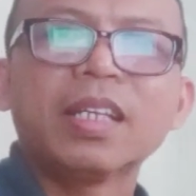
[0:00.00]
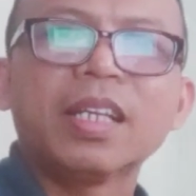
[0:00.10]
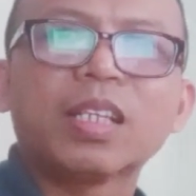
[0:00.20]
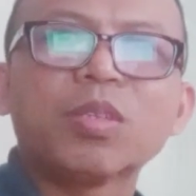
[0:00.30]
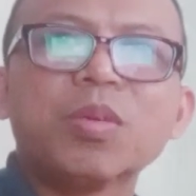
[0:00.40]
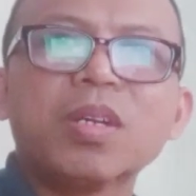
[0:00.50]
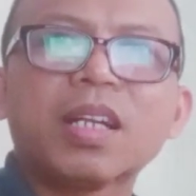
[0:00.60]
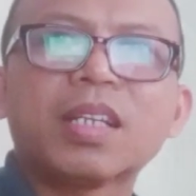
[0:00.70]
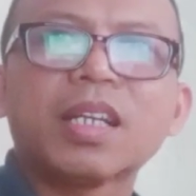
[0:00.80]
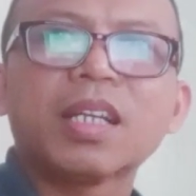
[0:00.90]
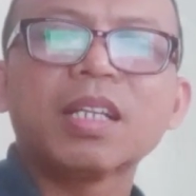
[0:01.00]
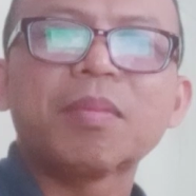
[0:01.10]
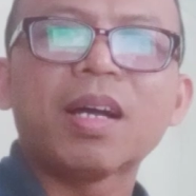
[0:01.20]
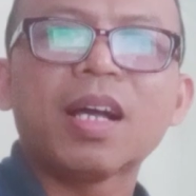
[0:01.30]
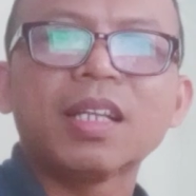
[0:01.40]
Itu ada
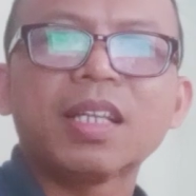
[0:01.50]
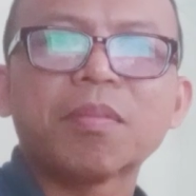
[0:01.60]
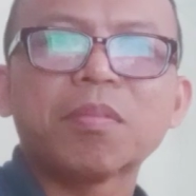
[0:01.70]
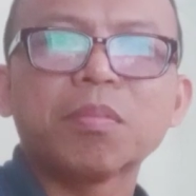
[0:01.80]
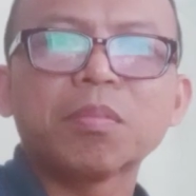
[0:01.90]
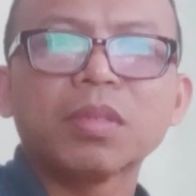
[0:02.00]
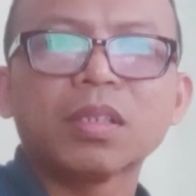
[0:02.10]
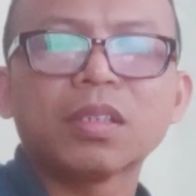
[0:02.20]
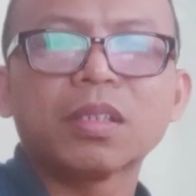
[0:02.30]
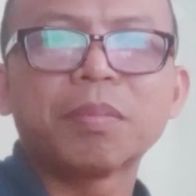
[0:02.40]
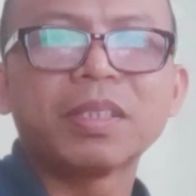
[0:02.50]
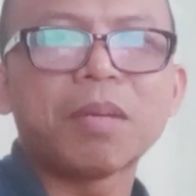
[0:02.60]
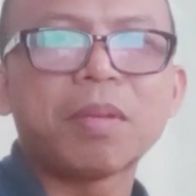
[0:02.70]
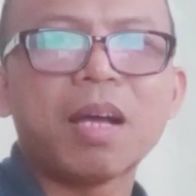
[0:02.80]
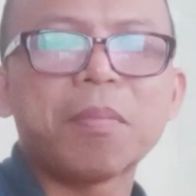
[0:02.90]
lima hal yang e,
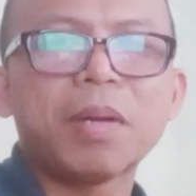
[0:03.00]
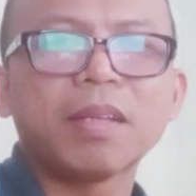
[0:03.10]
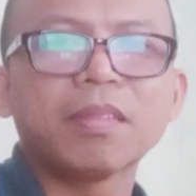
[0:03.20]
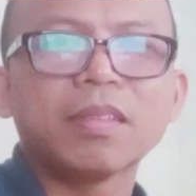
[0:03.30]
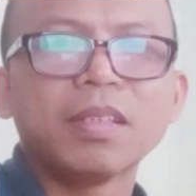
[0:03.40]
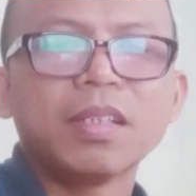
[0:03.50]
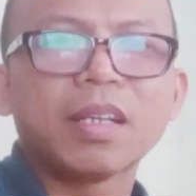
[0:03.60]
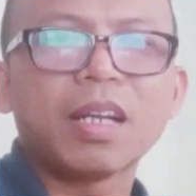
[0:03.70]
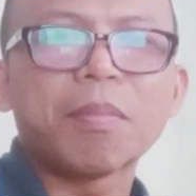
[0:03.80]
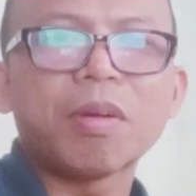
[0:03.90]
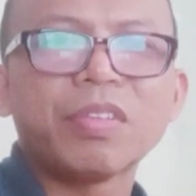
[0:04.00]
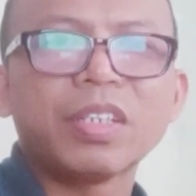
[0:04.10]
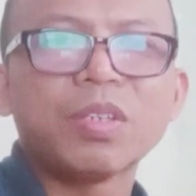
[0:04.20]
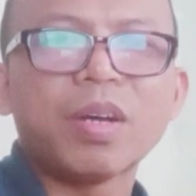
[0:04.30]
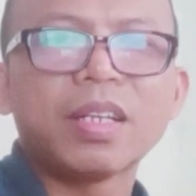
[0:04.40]
bisa menghambat kenapa
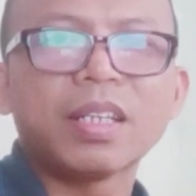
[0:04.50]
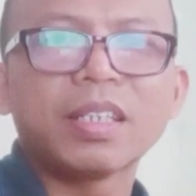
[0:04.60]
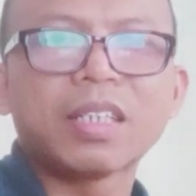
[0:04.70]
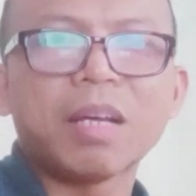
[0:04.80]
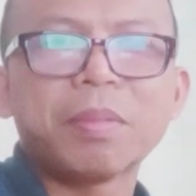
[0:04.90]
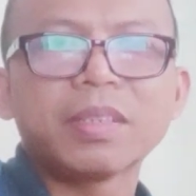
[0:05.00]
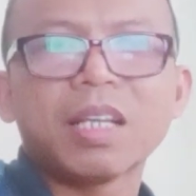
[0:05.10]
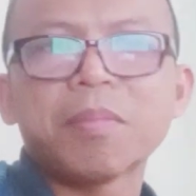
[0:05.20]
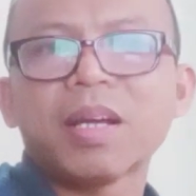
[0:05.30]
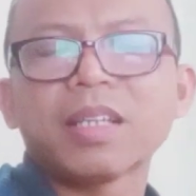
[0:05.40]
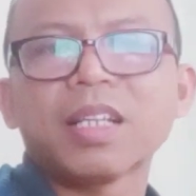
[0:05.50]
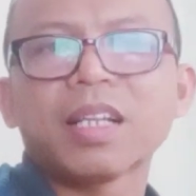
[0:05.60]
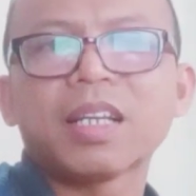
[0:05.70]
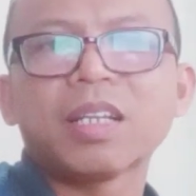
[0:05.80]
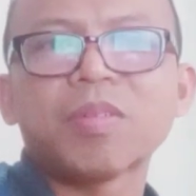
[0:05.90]
video Anda tidak bisa
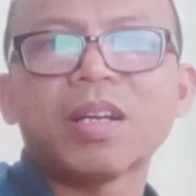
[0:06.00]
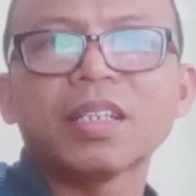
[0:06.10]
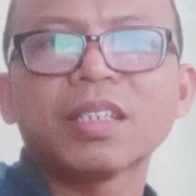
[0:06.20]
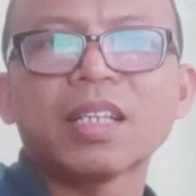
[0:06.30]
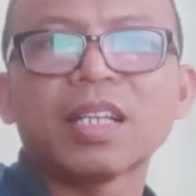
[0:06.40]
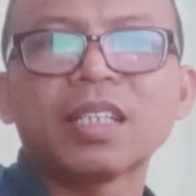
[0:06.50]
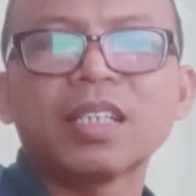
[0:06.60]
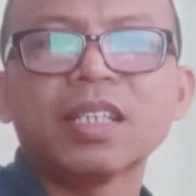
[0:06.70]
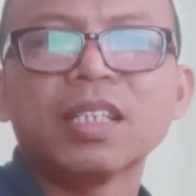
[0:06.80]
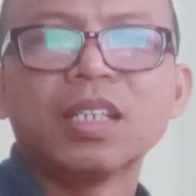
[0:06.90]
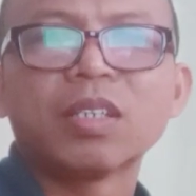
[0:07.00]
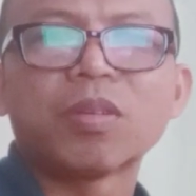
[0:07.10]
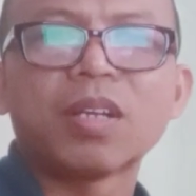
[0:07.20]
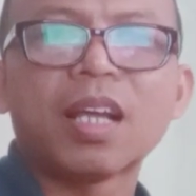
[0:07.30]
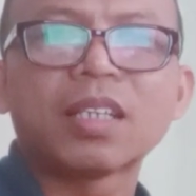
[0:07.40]
menghasilkan uang dari
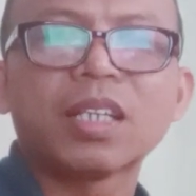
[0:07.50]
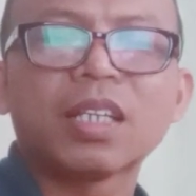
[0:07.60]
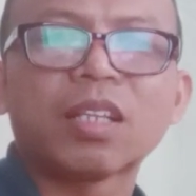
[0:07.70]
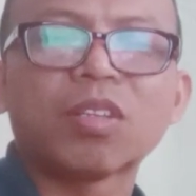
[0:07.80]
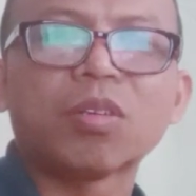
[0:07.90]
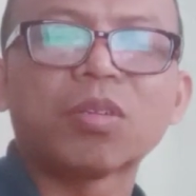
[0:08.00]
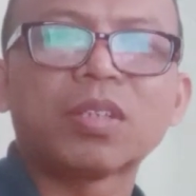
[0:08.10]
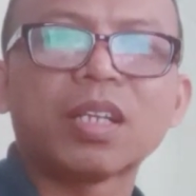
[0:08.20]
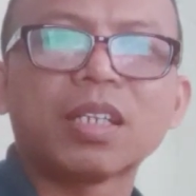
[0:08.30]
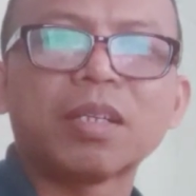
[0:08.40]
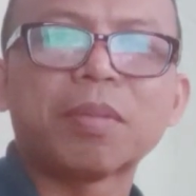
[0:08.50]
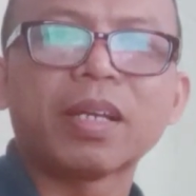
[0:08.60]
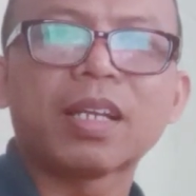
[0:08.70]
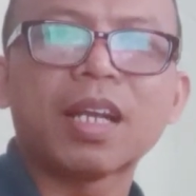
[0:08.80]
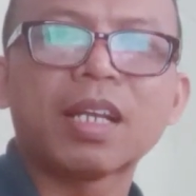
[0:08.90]
Google AdSense atau dari
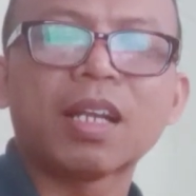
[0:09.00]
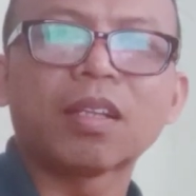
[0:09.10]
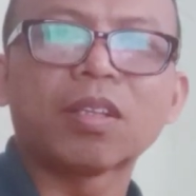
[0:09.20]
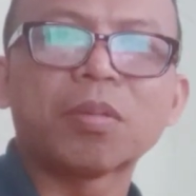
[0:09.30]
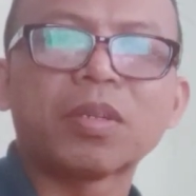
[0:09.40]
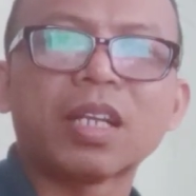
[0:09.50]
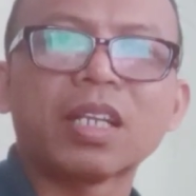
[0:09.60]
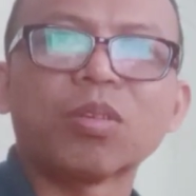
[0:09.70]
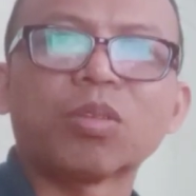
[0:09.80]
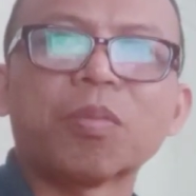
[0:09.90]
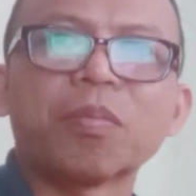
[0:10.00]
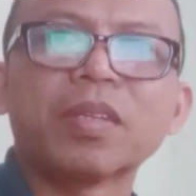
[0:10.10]
pengiklan ataupun dari YouTube.